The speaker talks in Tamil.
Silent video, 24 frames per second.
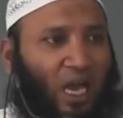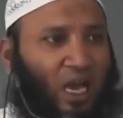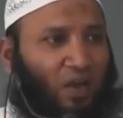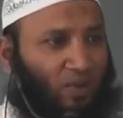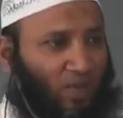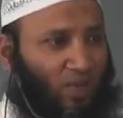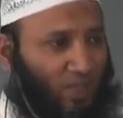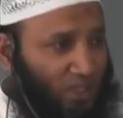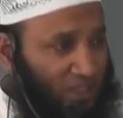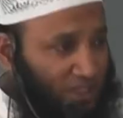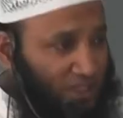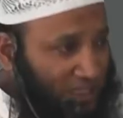
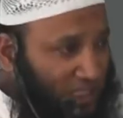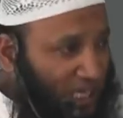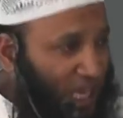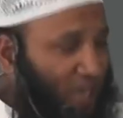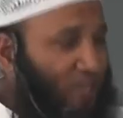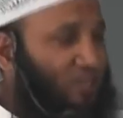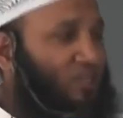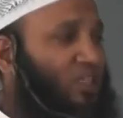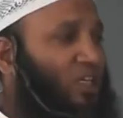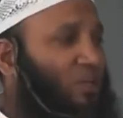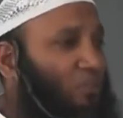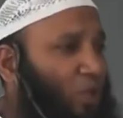அவன்
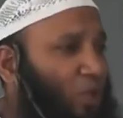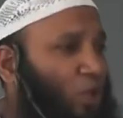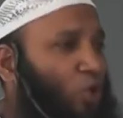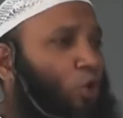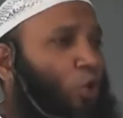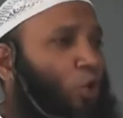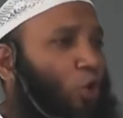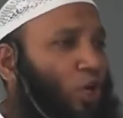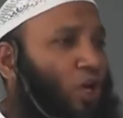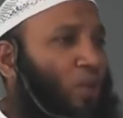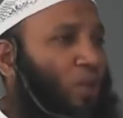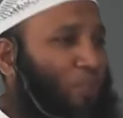இஸ்லாத்தின்
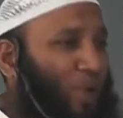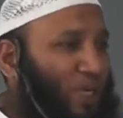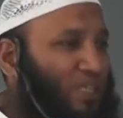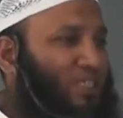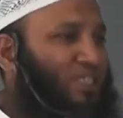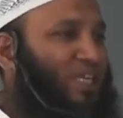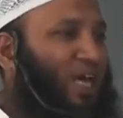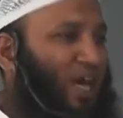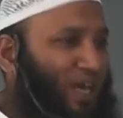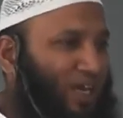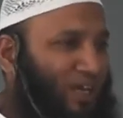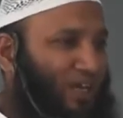மீது கொன்ற
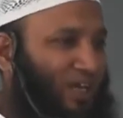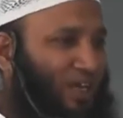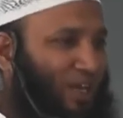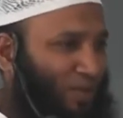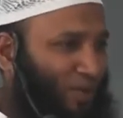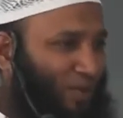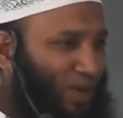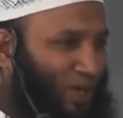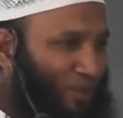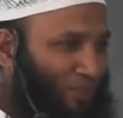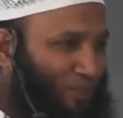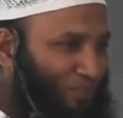பற்றாக
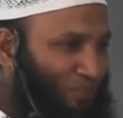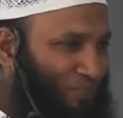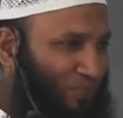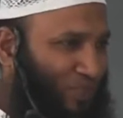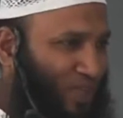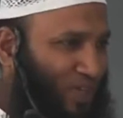இருக்க வேண்டும்